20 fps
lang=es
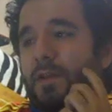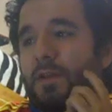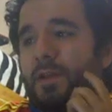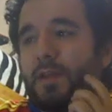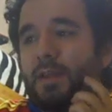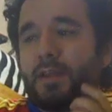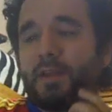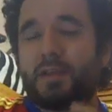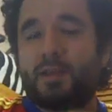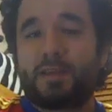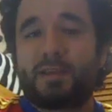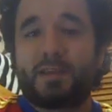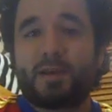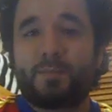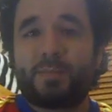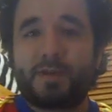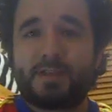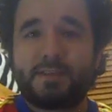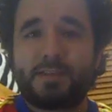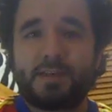Eh, que
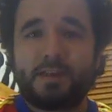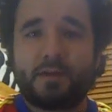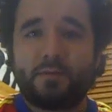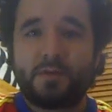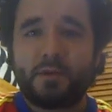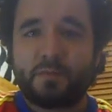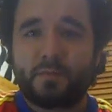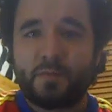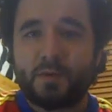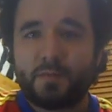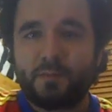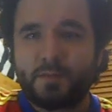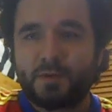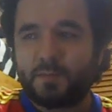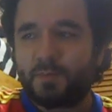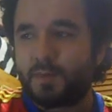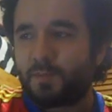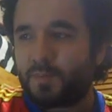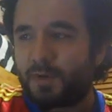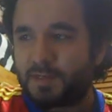apareciera Big Mom no
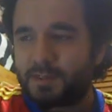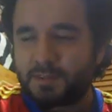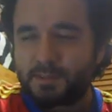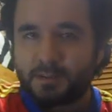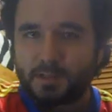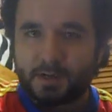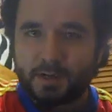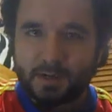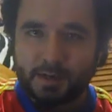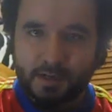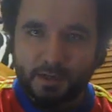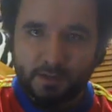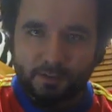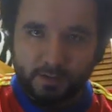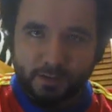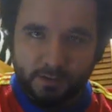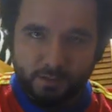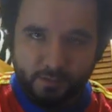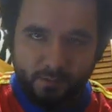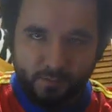me parece tan
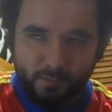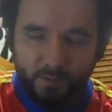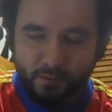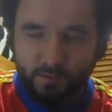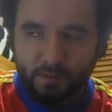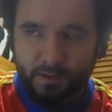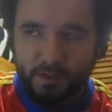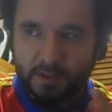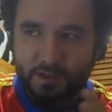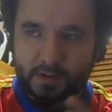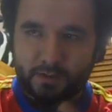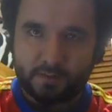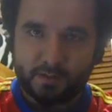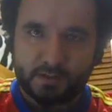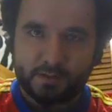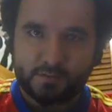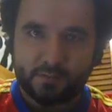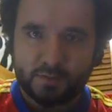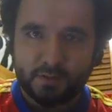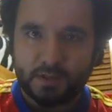relevante como lo que acaba
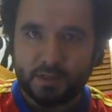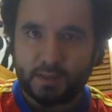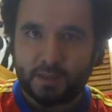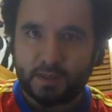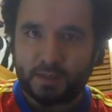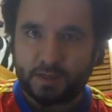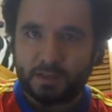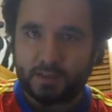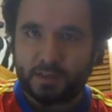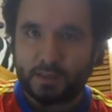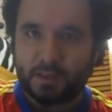de suceder